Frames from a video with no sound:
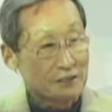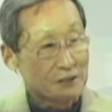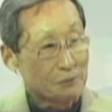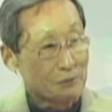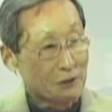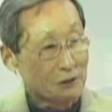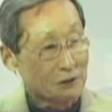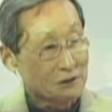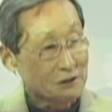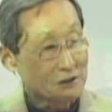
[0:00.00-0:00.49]

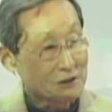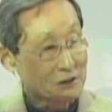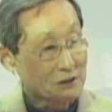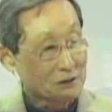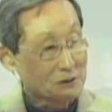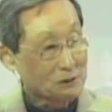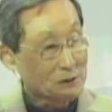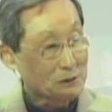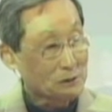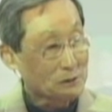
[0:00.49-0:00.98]
리모트
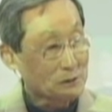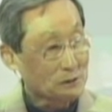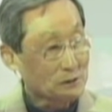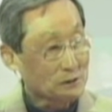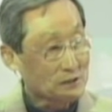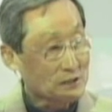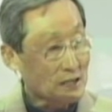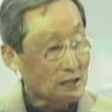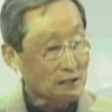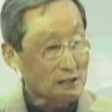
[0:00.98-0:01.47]

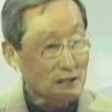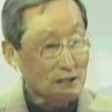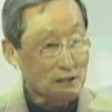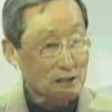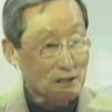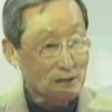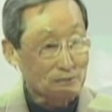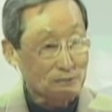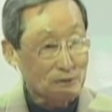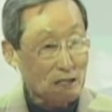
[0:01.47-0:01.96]
컨트롤
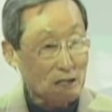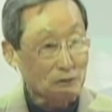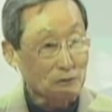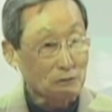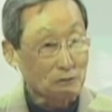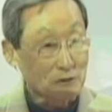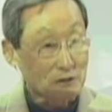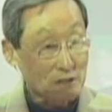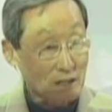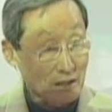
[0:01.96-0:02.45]
장난감
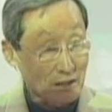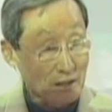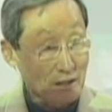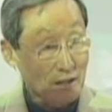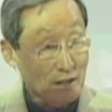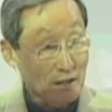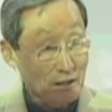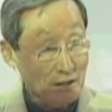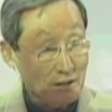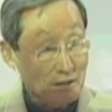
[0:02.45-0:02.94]

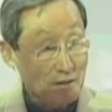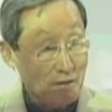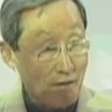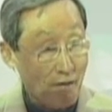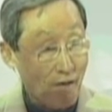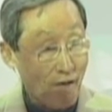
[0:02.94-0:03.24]
자동차가